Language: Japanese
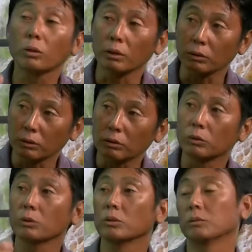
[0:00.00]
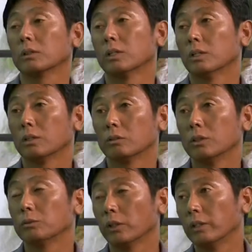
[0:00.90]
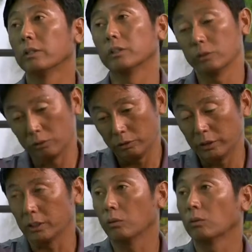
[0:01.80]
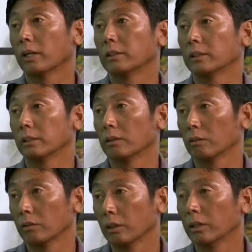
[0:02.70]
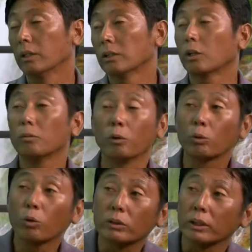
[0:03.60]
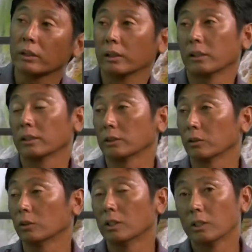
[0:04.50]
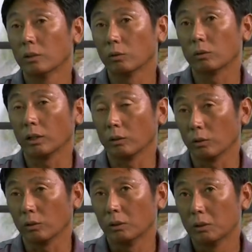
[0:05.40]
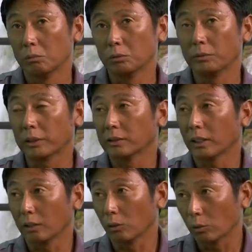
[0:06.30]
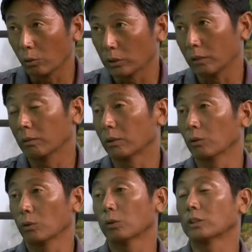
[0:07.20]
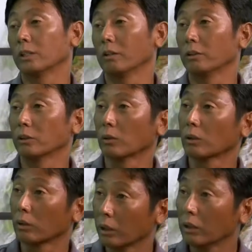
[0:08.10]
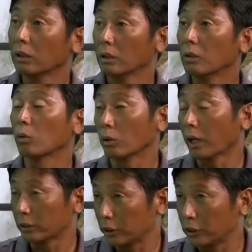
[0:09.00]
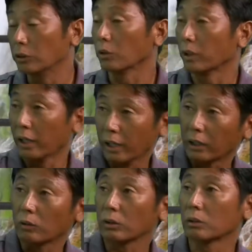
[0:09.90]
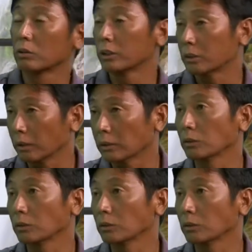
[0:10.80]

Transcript: はそういうブリーフのエネルギースイッチがオンに入っちゃってるので例えばお父さんって話をあの文脈の中に「お父さんは今日どうしてるでしょうか」とね「は8時の日、はい、母の日クリスマ